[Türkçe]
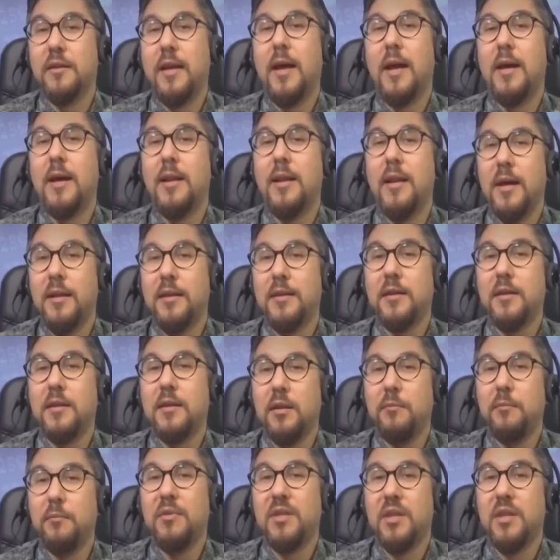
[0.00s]

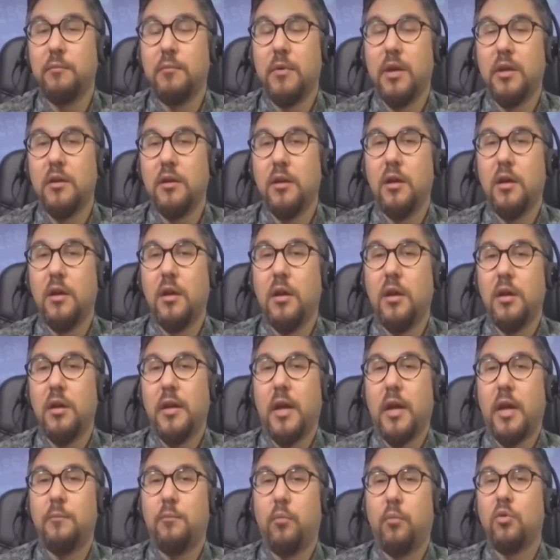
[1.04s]
değerlendirdiğimiz zaman
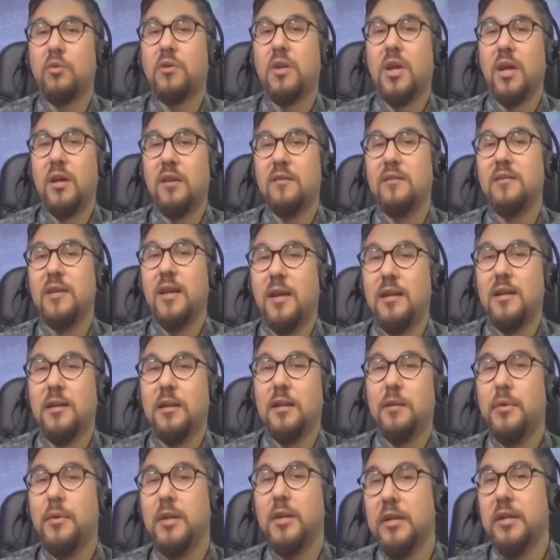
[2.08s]
yani
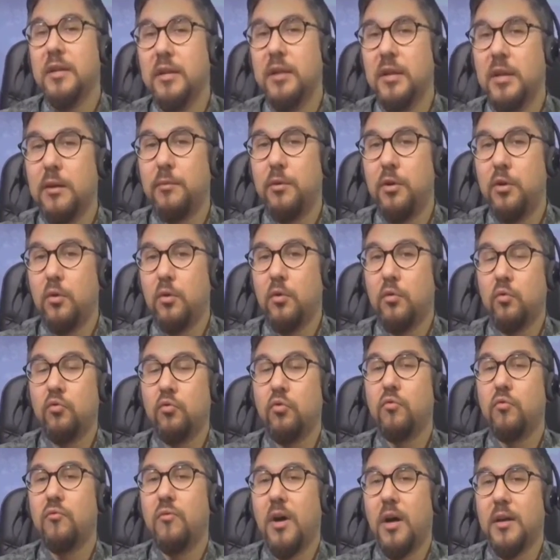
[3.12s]
potansiyelleri barındırabiliyor
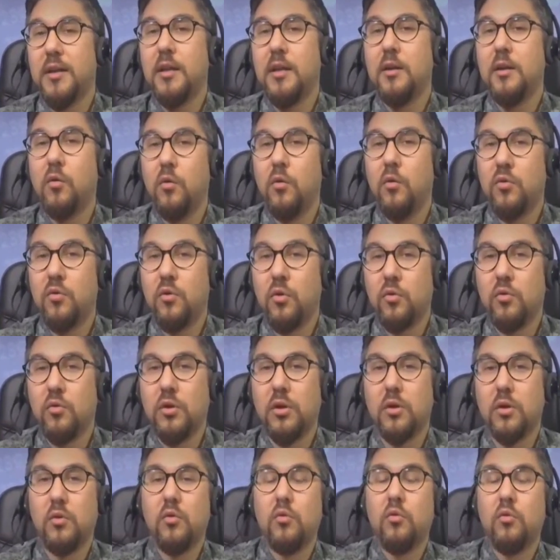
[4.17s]
uzun vadeli
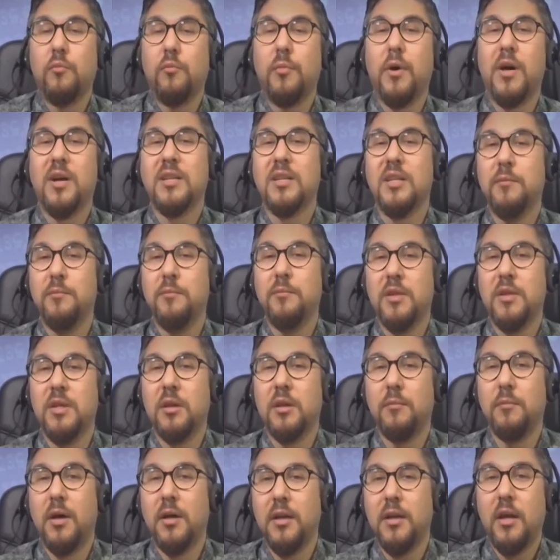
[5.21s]
konjöktürü. Çünkü baktığımız
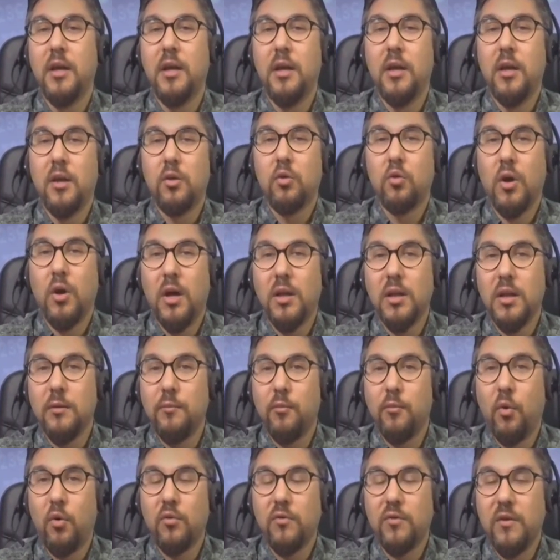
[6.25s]
zaman şu anda
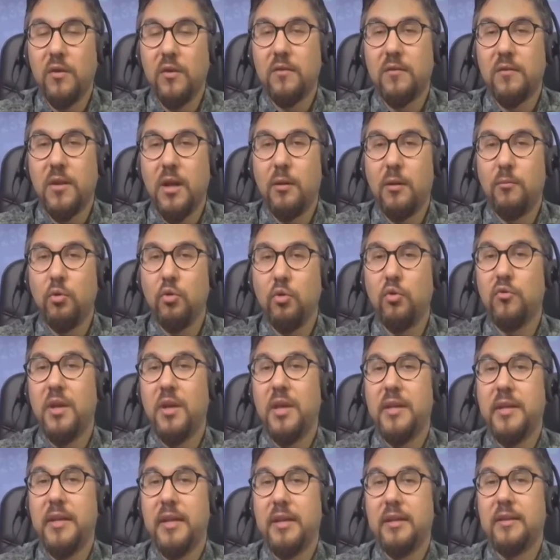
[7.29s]
Borsa İstanbul Yüzey
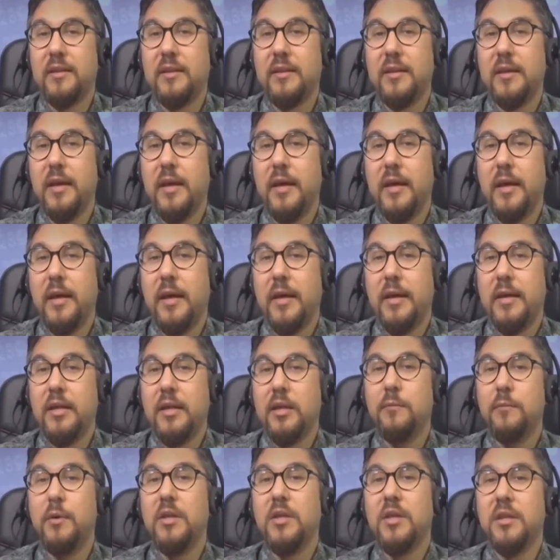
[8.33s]
Endeksi
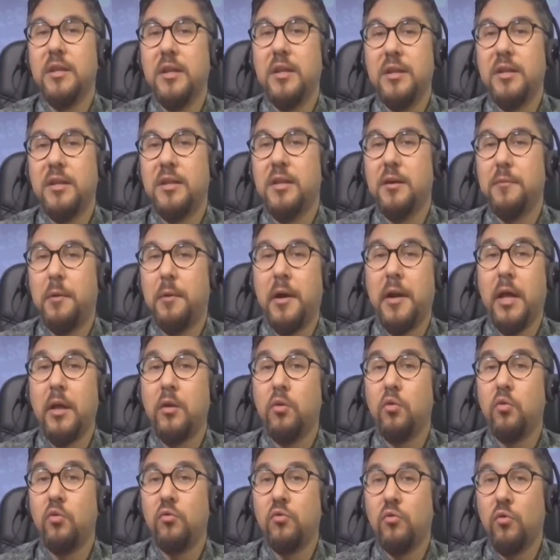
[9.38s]
yılbaşından itibaren
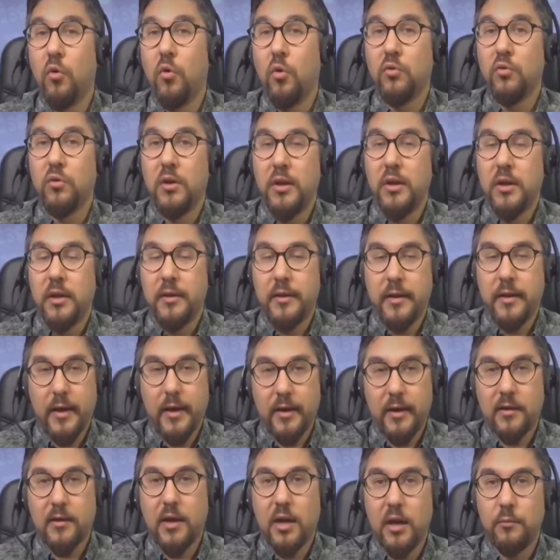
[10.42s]
%10
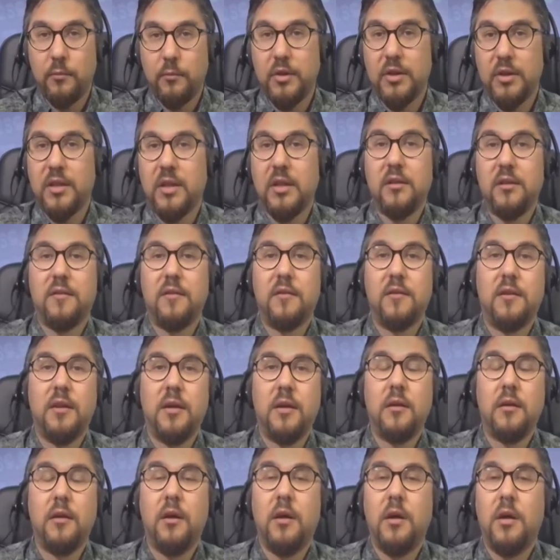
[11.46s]
değer kaybı
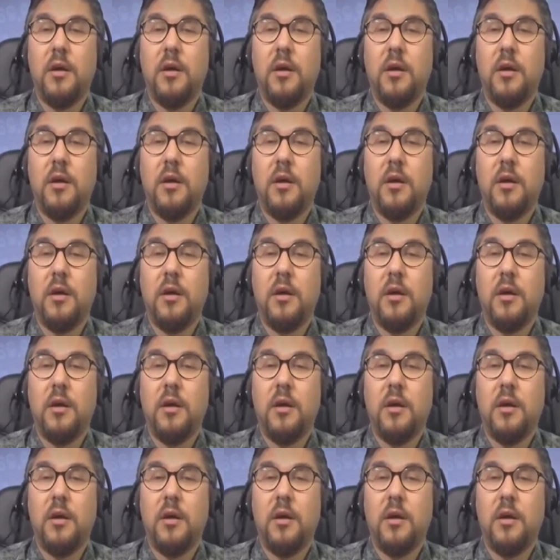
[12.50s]
içerisinde.